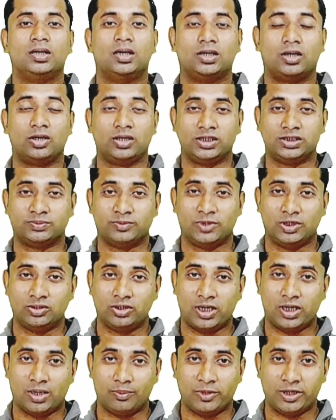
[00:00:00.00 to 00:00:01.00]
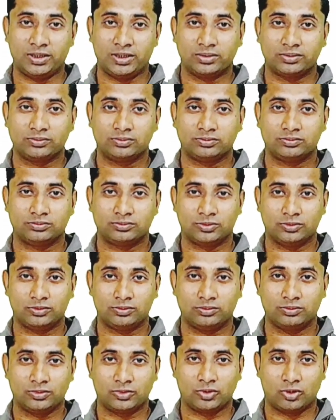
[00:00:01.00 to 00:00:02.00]
और इसमें जो हमें
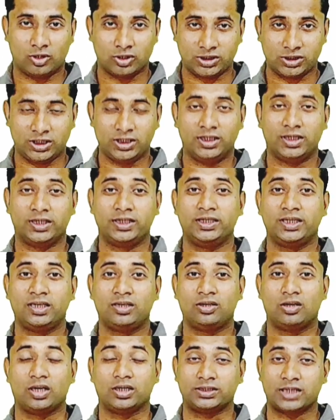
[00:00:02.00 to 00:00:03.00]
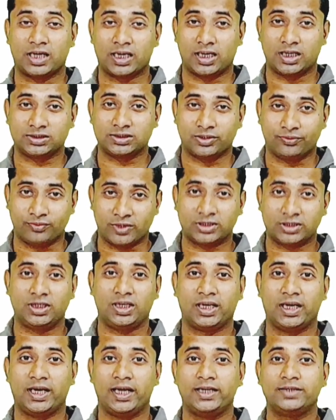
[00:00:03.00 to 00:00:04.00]
कॉस्टिंग लगी है तो अच्छा खासा वक्त
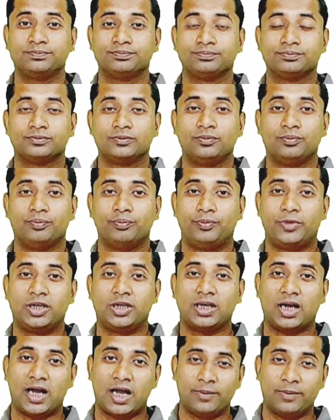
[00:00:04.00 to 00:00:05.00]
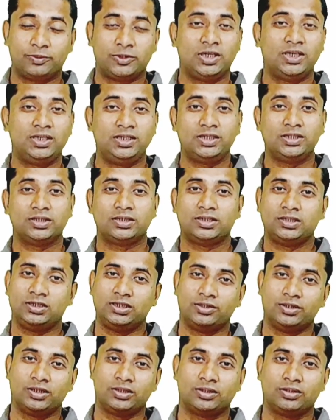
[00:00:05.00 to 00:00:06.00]
लगा है बट आपके लिए
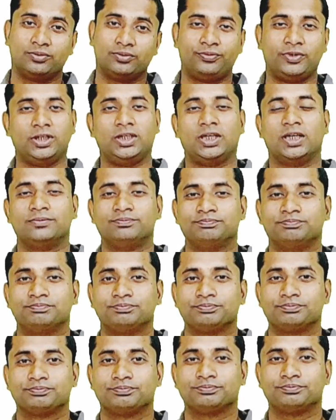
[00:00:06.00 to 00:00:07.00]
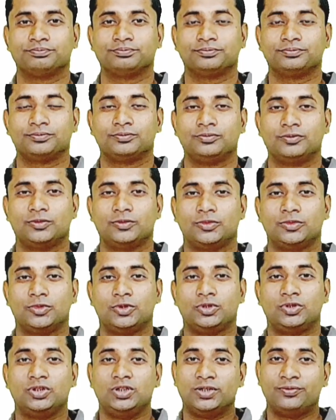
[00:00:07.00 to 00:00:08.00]
ये फ्री है
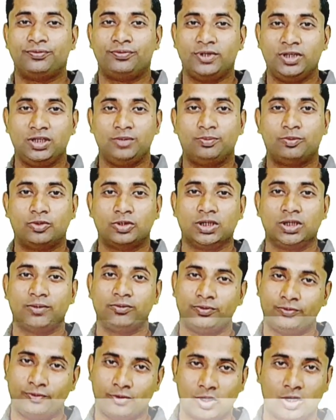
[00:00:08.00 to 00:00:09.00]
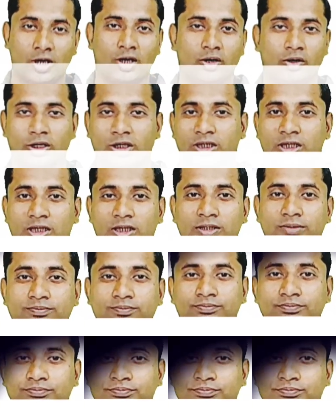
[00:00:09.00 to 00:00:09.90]
तो ये फ्री रिपोर्ट जो अभी फॉरन ऑर्डर कर लें